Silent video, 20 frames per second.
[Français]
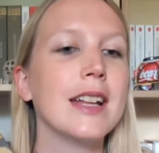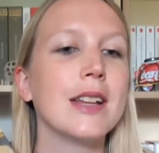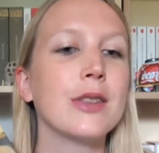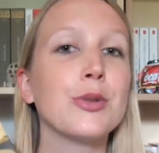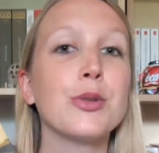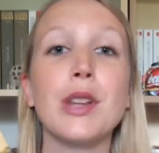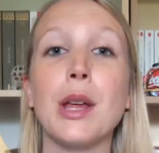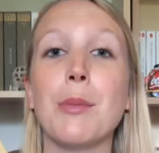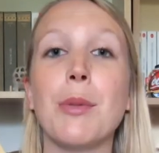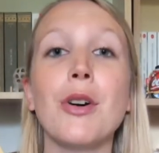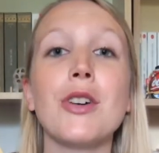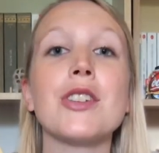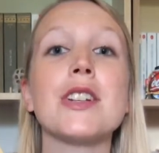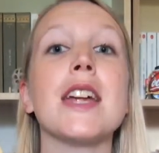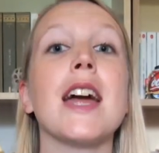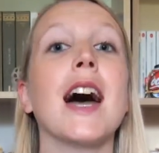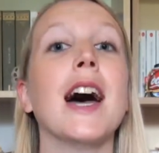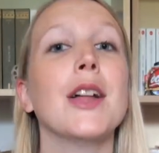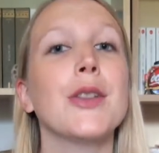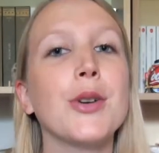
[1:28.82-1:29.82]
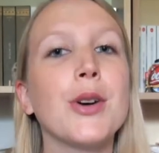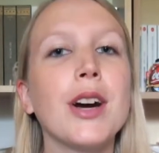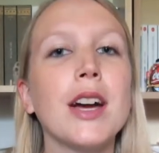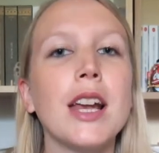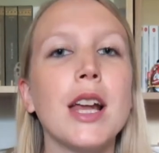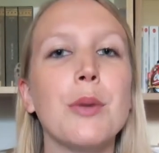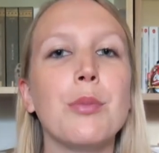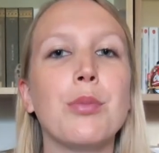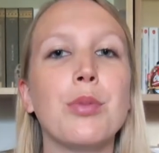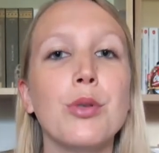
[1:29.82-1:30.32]
Tout d'abord, j'ai adoré
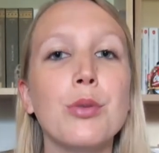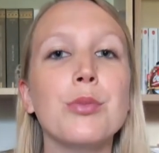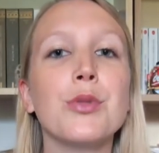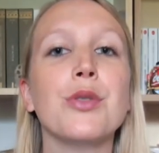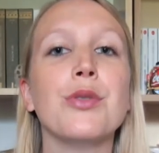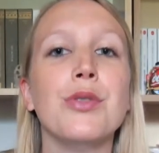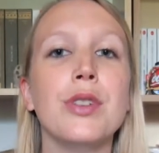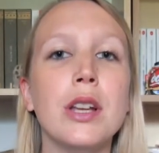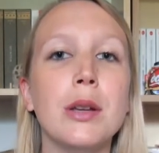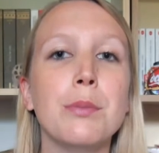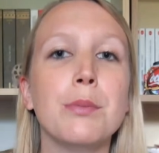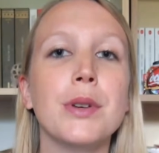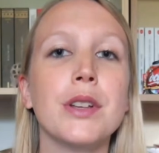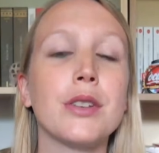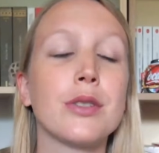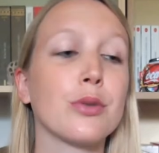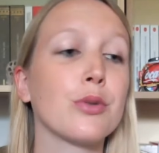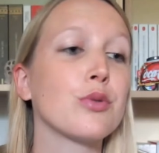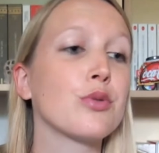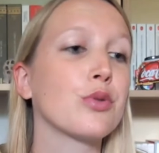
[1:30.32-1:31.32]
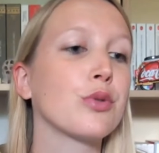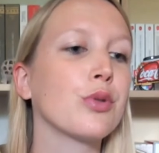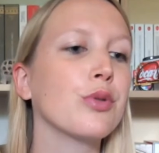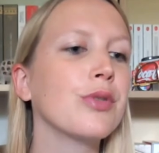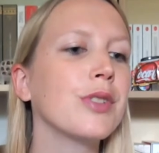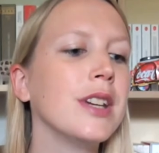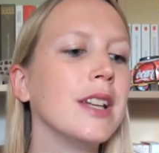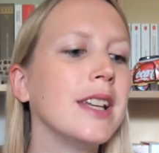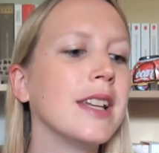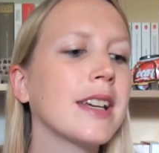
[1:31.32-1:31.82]
la plume de Philippe Besson. Je
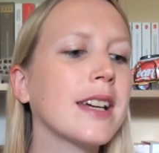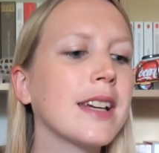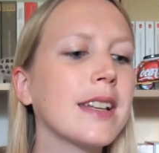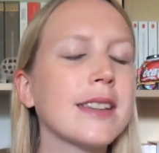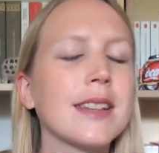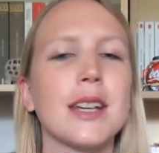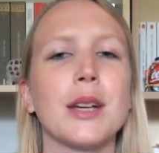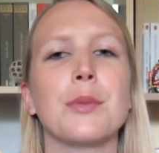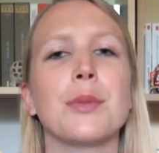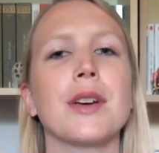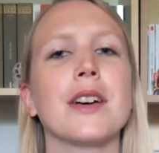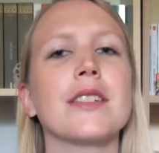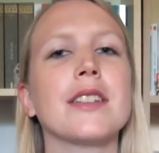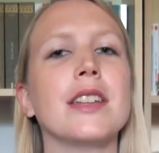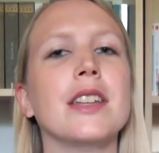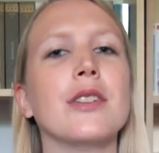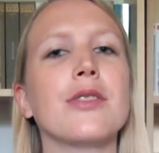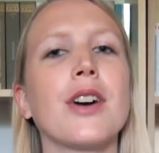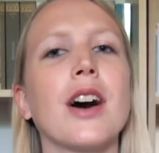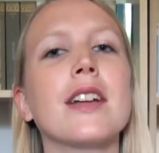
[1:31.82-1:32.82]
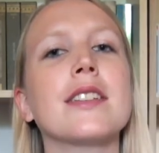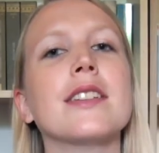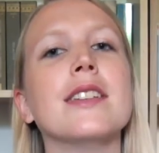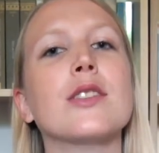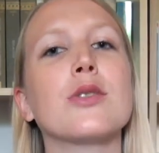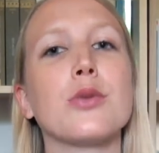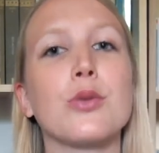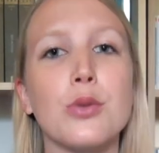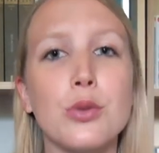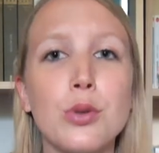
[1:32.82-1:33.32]
trouve qu'il écrit très bien. C'est des phrases qui
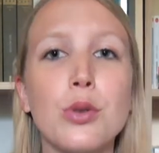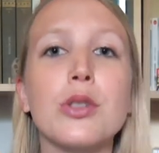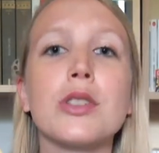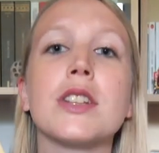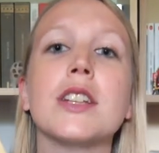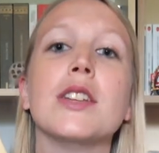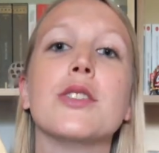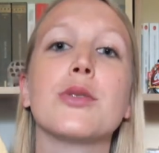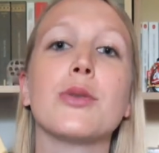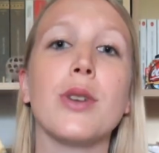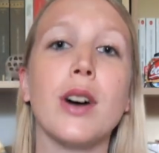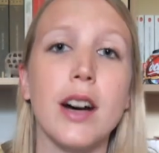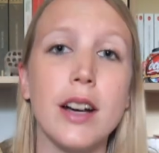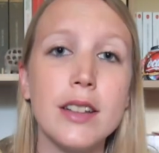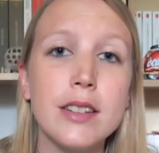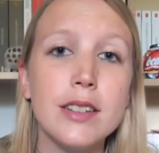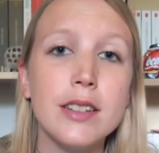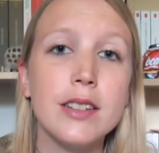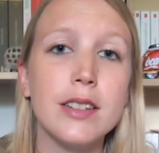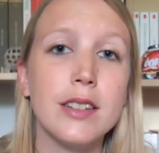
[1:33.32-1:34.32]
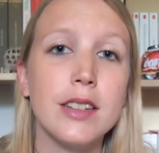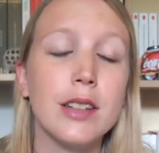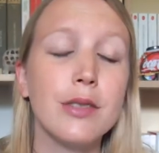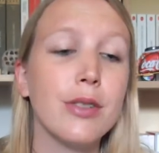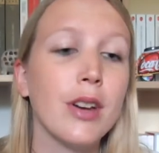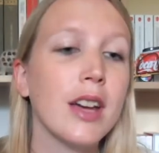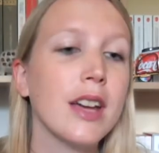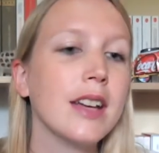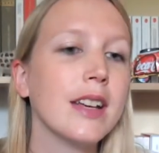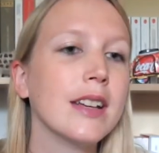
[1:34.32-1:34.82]
sont courtes, qui sont incisives.